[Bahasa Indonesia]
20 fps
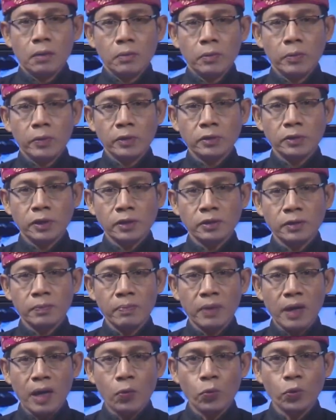Pemirsa
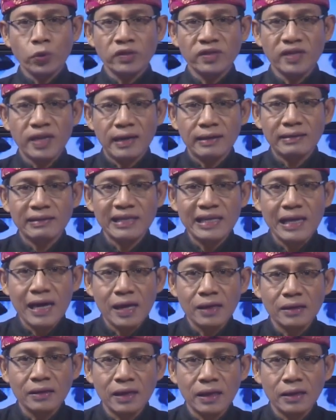semrawutnya
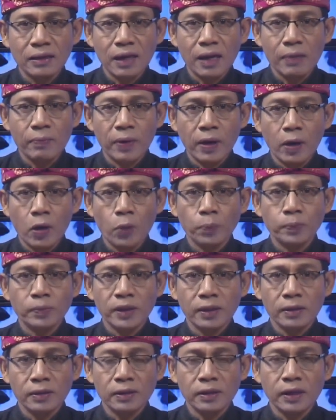tiang dan kabel
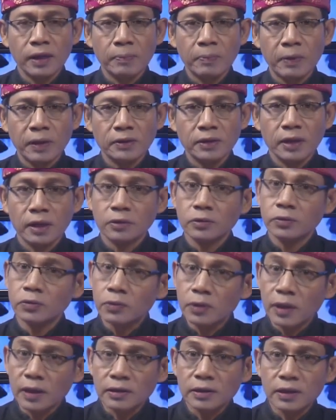optik di Denpasar
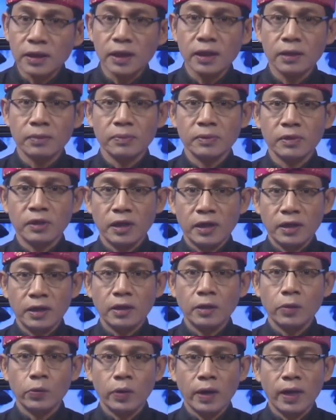sudah sering
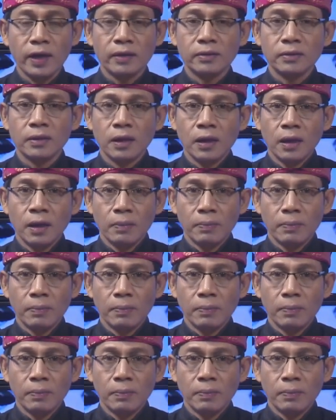menjadi keluhan.